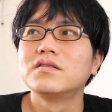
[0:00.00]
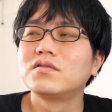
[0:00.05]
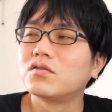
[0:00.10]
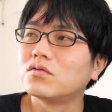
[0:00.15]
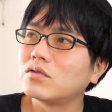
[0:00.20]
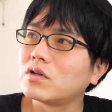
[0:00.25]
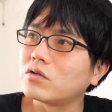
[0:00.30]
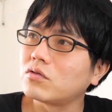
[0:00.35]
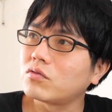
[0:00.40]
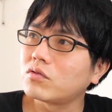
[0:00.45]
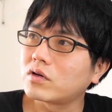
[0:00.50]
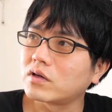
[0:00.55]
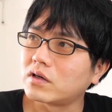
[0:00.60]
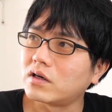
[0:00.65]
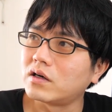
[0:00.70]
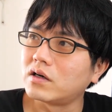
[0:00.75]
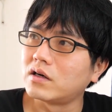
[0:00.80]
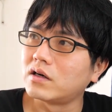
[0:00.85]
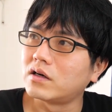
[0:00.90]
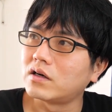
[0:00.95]
そんなとこかな、
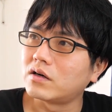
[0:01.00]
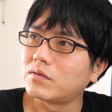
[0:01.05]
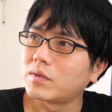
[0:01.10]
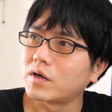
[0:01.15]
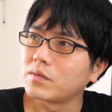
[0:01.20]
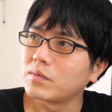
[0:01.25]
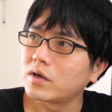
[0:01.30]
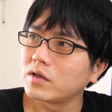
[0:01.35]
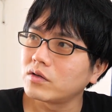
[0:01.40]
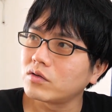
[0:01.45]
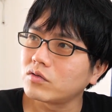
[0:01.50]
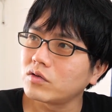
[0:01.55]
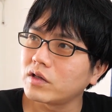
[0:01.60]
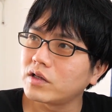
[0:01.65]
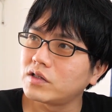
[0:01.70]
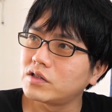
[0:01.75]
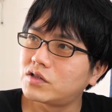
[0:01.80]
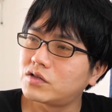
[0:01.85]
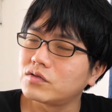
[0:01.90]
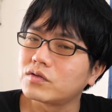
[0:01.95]
まあ、今のところ
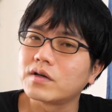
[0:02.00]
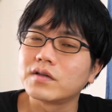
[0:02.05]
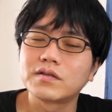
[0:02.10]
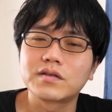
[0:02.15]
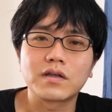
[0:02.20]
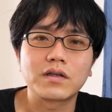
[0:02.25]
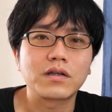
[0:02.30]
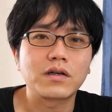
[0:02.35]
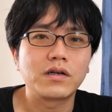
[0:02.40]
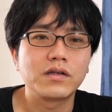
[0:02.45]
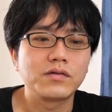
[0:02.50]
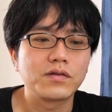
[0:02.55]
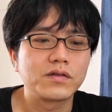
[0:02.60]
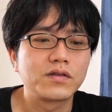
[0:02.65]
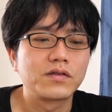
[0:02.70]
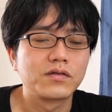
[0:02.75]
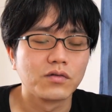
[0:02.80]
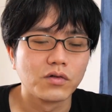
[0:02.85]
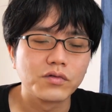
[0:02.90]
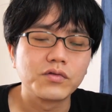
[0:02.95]
ね1週間使った感じは
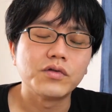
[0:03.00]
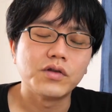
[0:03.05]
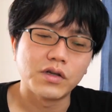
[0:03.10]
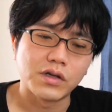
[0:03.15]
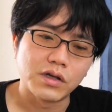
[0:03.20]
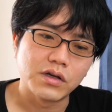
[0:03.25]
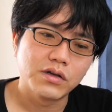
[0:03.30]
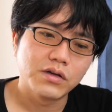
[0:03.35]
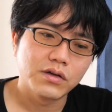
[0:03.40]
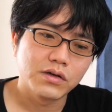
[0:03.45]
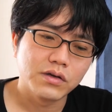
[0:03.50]
すごくいい